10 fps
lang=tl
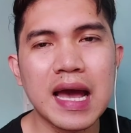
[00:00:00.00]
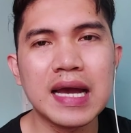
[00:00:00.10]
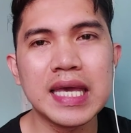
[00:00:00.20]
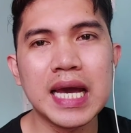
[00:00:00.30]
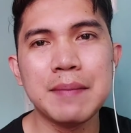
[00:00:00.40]

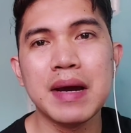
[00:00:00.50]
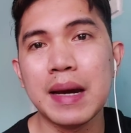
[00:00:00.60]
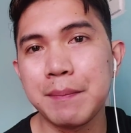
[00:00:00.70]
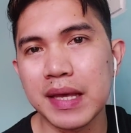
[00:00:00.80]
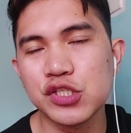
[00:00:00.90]
tanging
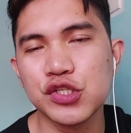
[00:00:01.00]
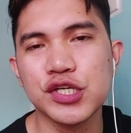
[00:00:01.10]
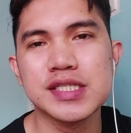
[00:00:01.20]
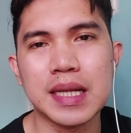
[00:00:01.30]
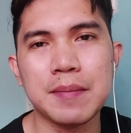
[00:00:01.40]
ang mga
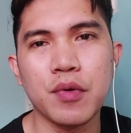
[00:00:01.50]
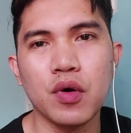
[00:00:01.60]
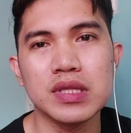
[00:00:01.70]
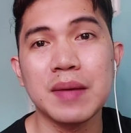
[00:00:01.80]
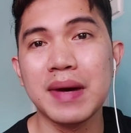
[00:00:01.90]
pensioners lang
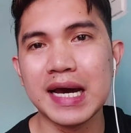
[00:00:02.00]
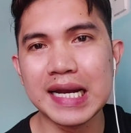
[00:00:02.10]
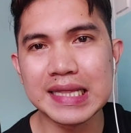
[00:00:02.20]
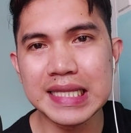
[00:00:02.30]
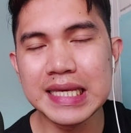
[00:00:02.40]
po na
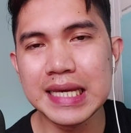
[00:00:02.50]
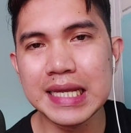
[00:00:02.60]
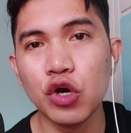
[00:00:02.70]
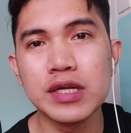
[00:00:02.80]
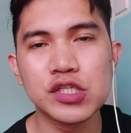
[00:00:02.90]
mga
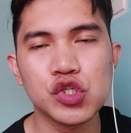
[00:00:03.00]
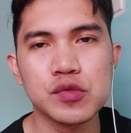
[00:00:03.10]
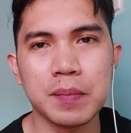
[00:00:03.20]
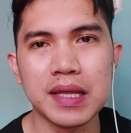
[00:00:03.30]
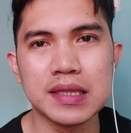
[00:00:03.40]
natigil o
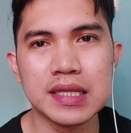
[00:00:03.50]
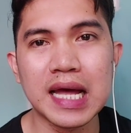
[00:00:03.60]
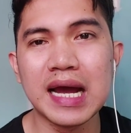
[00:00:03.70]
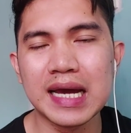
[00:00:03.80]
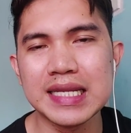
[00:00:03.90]

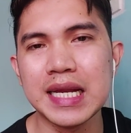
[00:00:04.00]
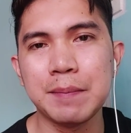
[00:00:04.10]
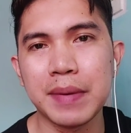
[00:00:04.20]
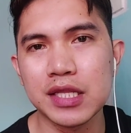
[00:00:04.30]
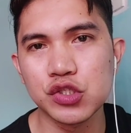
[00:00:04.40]
nasuspended ang
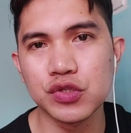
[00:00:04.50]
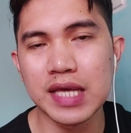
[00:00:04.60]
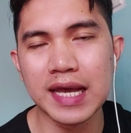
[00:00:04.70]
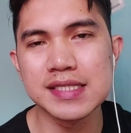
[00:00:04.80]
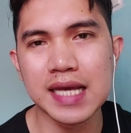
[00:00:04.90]
kanilang pension
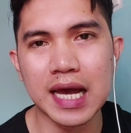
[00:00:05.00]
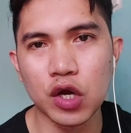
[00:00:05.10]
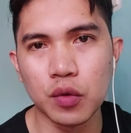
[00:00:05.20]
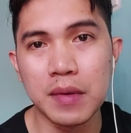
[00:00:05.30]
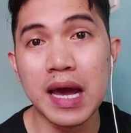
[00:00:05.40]
dahil
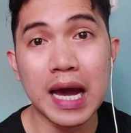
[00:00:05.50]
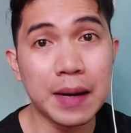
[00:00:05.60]
sa AKOK